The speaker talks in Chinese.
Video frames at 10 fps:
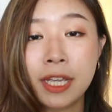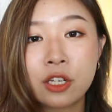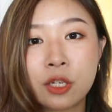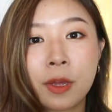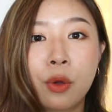那
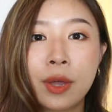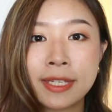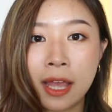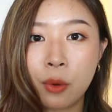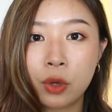个视频
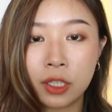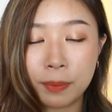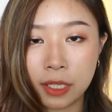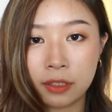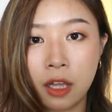会在我的
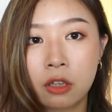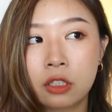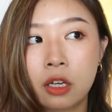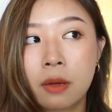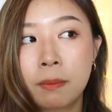频道
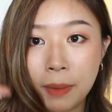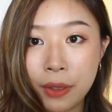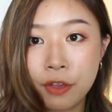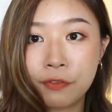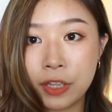的
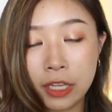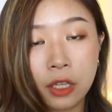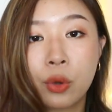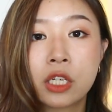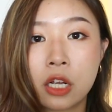八月份一
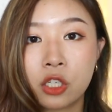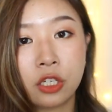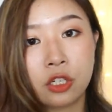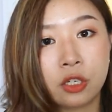定会上这支